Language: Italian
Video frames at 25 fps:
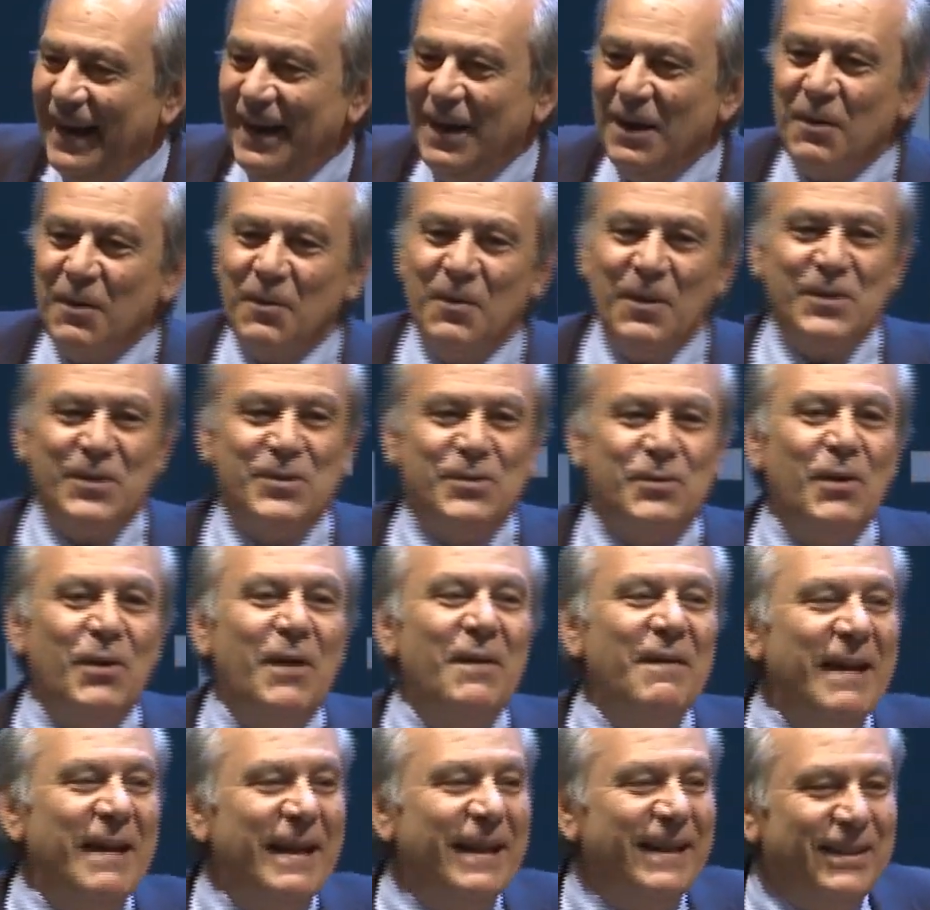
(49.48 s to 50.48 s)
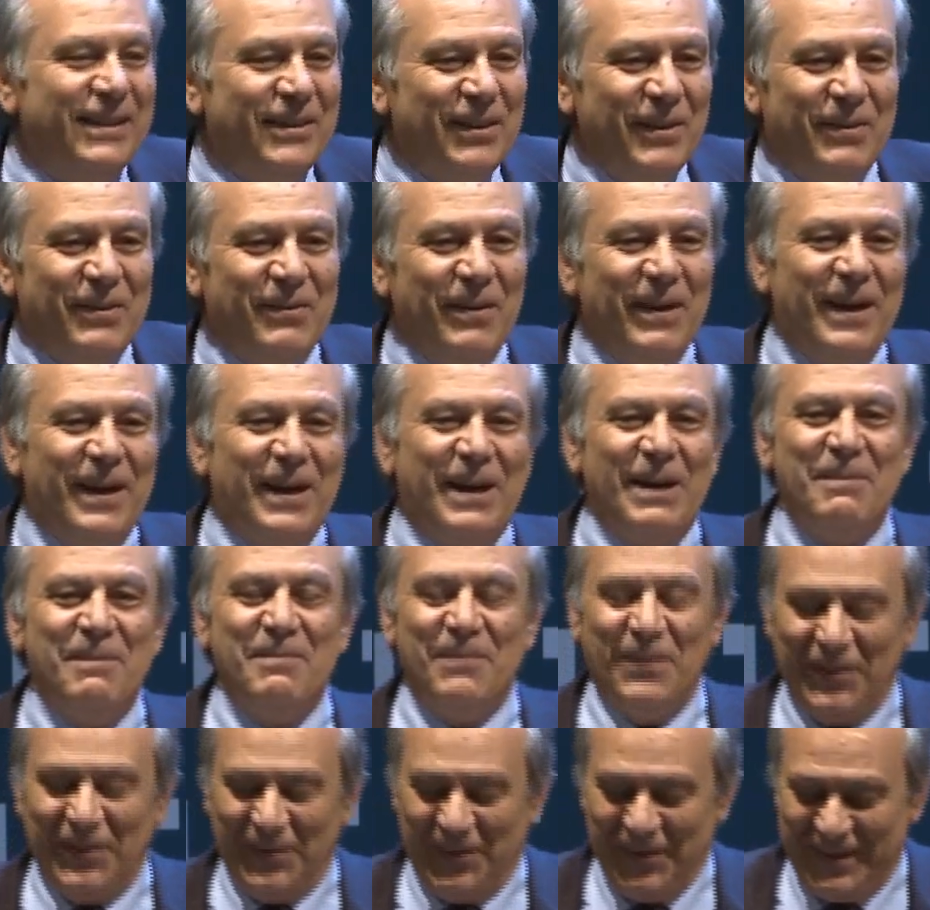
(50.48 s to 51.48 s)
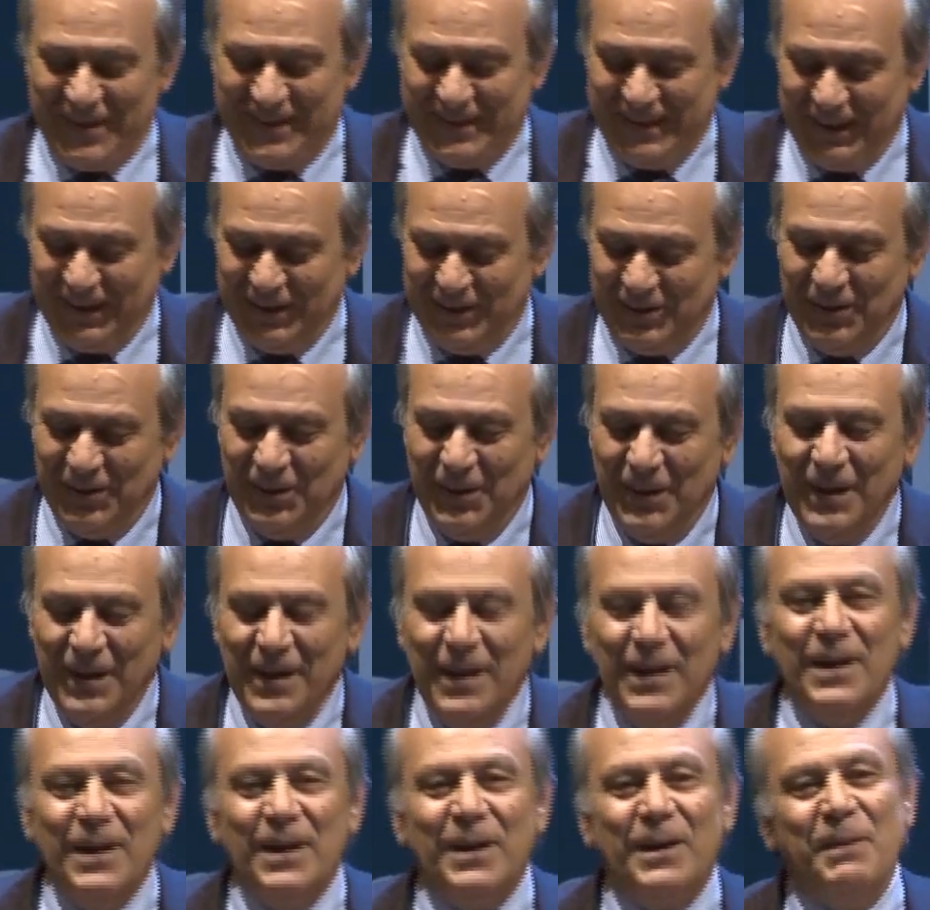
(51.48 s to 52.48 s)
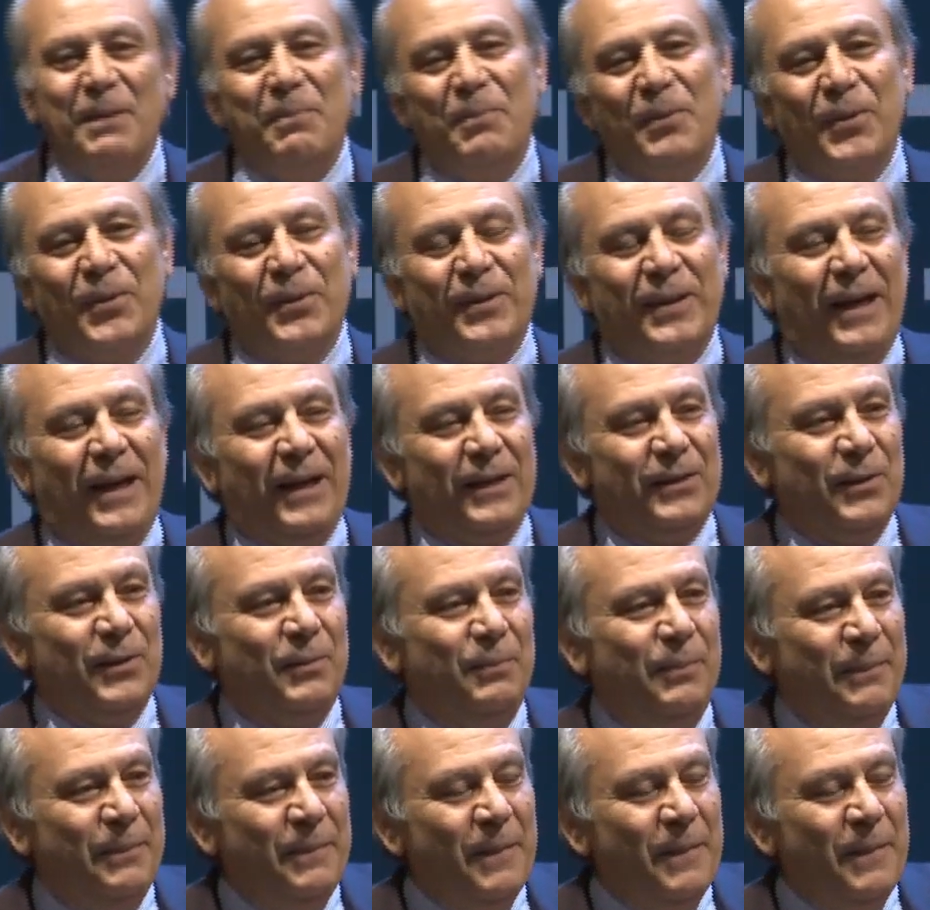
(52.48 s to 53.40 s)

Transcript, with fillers: questo evento in qualche modo è stato riportato.